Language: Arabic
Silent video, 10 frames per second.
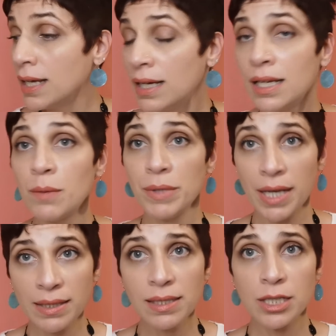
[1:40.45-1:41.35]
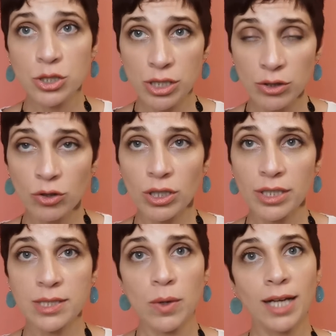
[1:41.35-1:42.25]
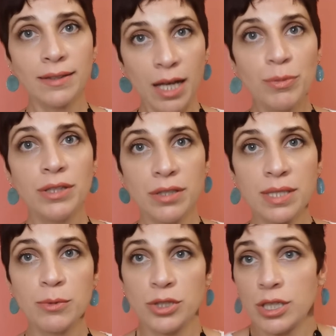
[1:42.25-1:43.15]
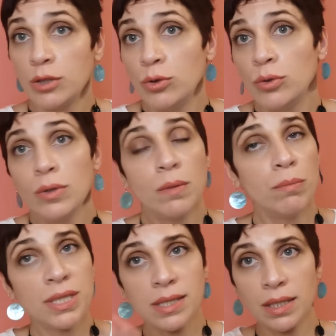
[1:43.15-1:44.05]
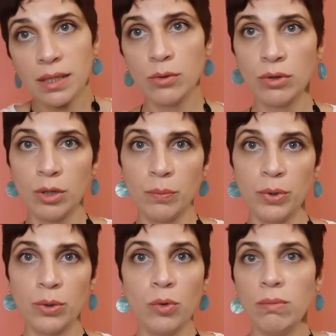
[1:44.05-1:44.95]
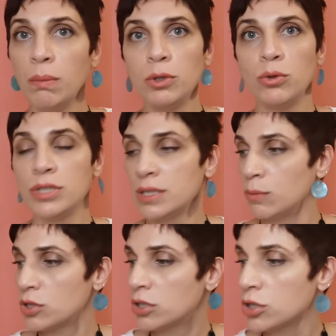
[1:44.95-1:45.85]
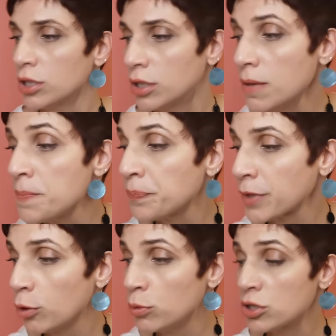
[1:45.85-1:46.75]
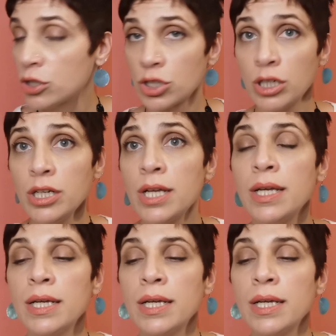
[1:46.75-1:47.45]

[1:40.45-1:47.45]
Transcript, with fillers: هلا بهيدي ال20 دولار اذا واحد حب ينتسب يصير عنده بس اكاونت نمبر هو ما بده يصير مستشارة او مستشار